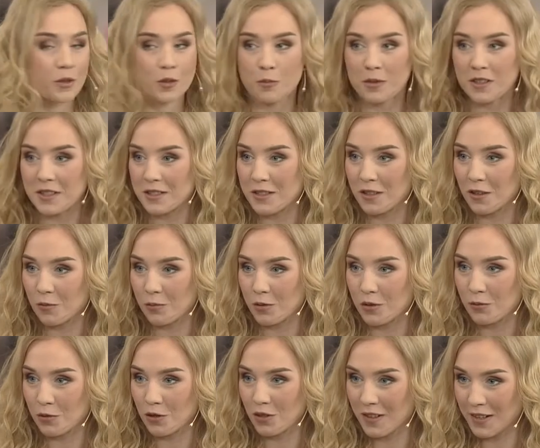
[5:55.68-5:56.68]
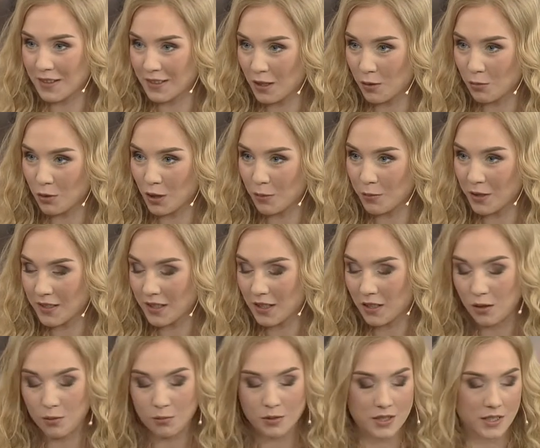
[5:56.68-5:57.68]
праздников, потому что когда я была маленькая,
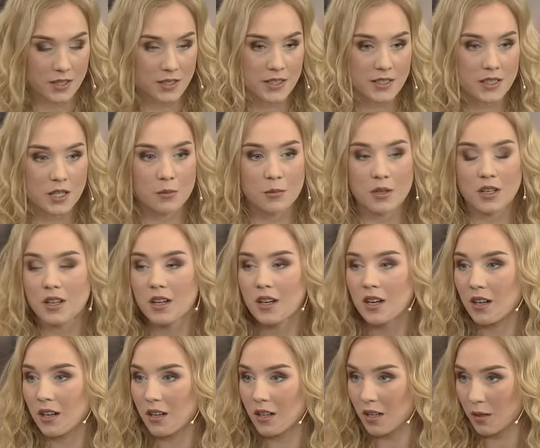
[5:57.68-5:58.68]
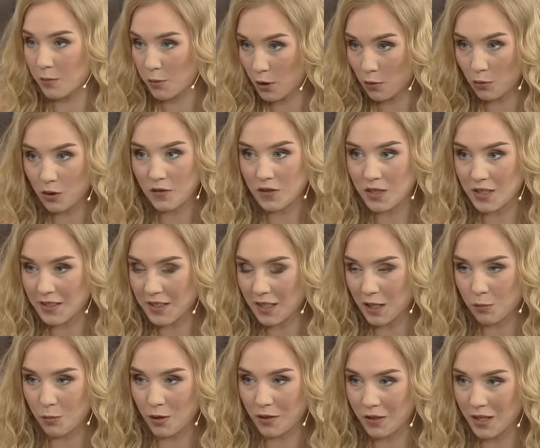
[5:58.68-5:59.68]
мы с родителями а, абсолютно всегда
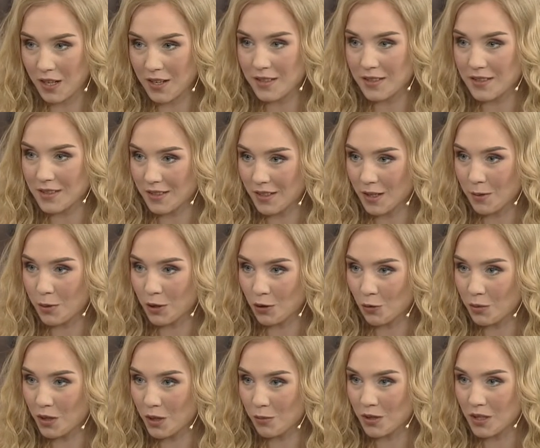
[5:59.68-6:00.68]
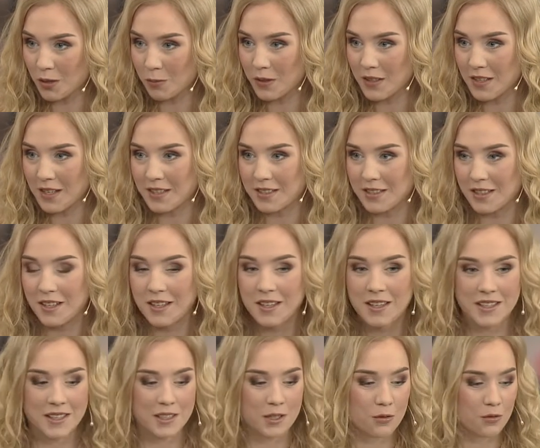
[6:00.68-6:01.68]
отправлялись на подобные мероприятия.
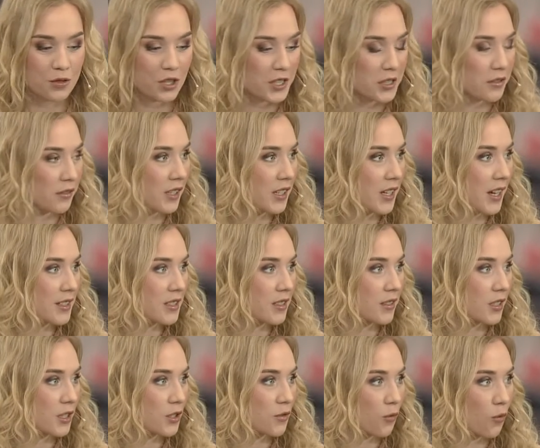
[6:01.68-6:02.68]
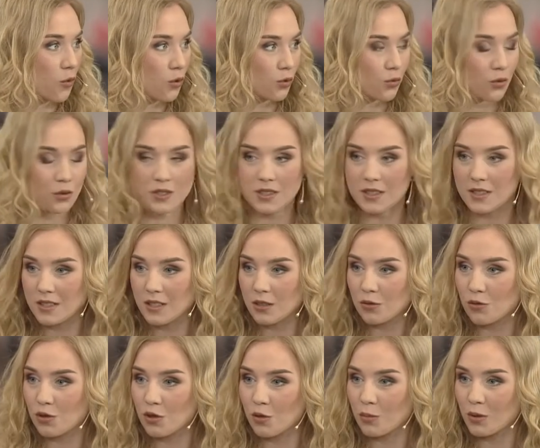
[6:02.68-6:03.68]
И участвовала я один раз в конкурсе, где
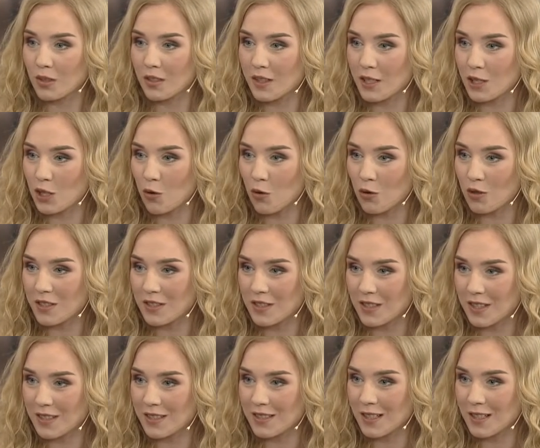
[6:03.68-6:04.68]
нужно было на скорость съесть